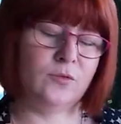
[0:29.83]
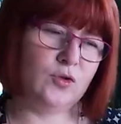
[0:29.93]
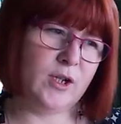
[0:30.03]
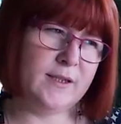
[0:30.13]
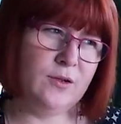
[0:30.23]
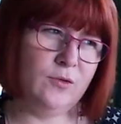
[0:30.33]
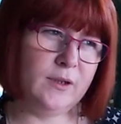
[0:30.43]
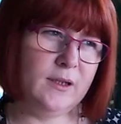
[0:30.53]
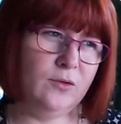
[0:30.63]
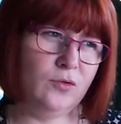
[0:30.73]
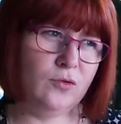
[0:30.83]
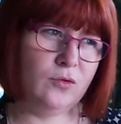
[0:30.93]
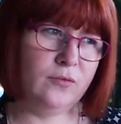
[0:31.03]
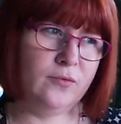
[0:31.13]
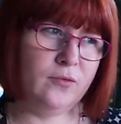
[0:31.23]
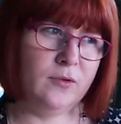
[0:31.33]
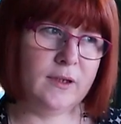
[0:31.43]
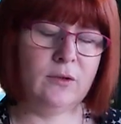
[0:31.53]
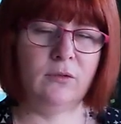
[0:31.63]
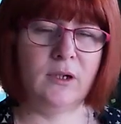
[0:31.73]
aux jardineries Truffaut
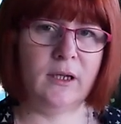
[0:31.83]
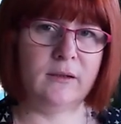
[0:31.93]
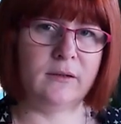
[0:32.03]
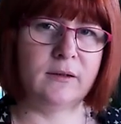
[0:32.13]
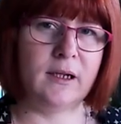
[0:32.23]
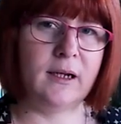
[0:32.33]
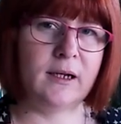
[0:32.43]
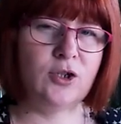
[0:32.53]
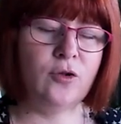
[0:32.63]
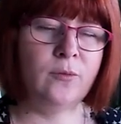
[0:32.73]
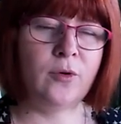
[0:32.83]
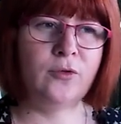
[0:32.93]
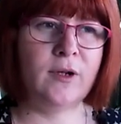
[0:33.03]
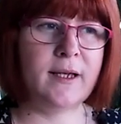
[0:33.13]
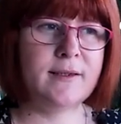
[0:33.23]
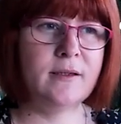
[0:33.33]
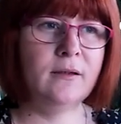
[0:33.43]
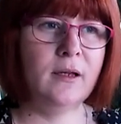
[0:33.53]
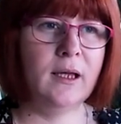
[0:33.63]
et Le lan dans la région bordelaise